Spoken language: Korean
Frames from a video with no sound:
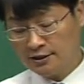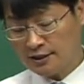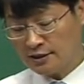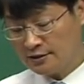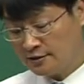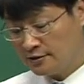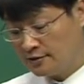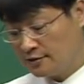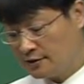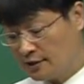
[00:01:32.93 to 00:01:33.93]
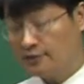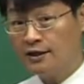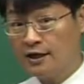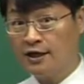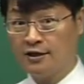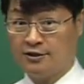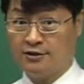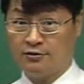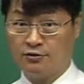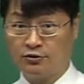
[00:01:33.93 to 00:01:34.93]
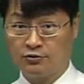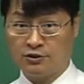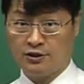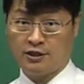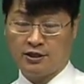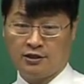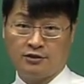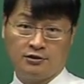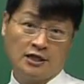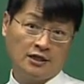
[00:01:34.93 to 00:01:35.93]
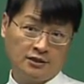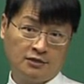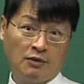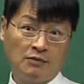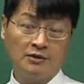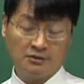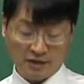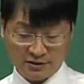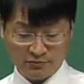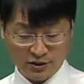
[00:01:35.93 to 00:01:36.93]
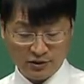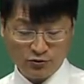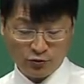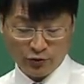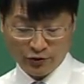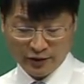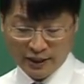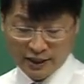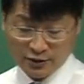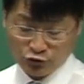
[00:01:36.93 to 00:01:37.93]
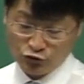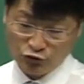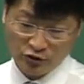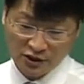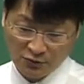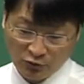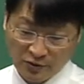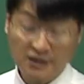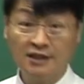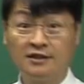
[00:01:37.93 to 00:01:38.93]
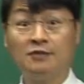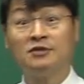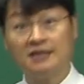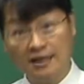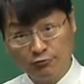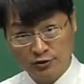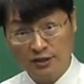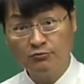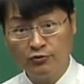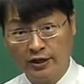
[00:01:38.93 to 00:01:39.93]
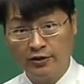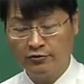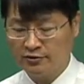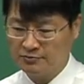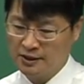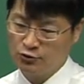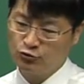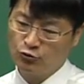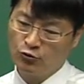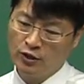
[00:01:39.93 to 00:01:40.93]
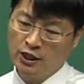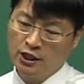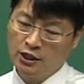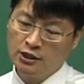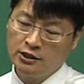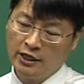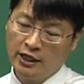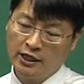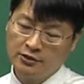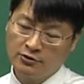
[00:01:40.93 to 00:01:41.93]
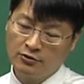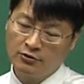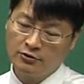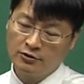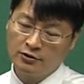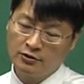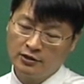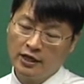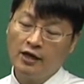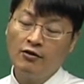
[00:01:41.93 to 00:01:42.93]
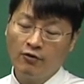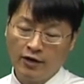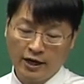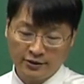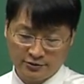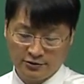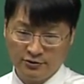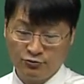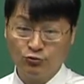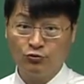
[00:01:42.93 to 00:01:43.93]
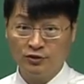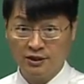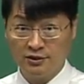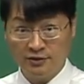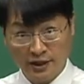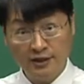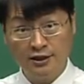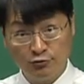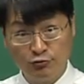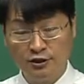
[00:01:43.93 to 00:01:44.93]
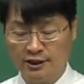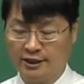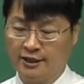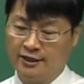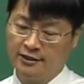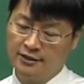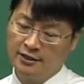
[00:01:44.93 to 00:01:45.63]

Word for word: 차근차근 다 이렇게 하나씩 밟아서 말씀드릴 거고요. 중건이 보면 이제 그때부터 창고 실무예요. 그러면 주로 은행에서 테일러가 하는 주로 이제 은행 기준이니까